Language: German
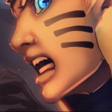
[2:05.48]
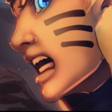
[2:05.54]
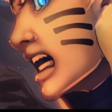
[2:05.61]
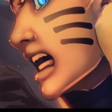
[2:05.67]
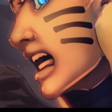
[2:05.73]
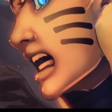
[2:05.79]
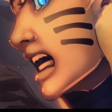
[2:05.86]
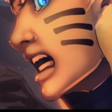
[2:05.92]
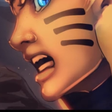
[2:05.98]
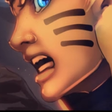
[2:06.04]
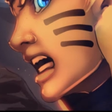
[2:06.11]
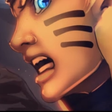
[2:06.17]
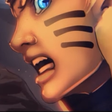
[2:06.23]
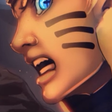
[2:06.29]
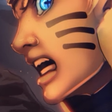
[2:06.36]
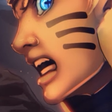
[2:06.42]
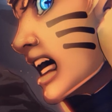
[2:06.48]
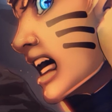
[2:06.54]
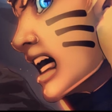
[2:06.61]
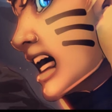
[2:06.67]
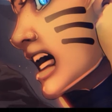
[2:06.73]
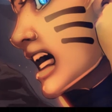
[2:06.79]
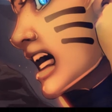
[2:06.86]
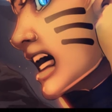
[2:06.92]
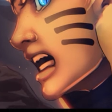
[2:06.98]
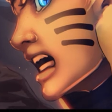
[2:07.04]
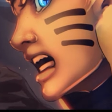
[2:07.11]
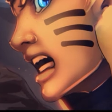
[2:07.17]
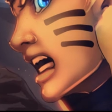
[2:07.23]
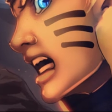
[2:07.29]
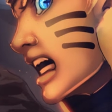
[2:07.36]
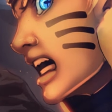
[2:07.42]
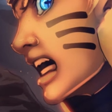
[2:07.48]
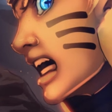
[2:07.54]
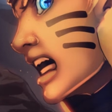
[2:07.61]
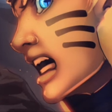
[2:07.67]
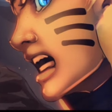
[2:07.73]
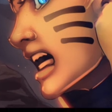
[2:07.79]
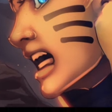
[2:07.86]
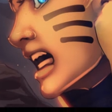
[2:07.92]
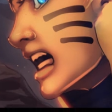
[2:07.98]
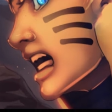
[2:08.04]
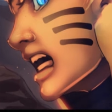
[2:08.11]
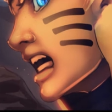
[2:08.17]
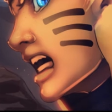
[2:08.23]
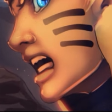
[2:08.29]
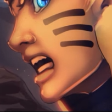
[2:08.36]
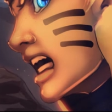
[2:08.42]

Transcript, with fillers: dahin gerannt, hat direkt auf der Stelle gewartet.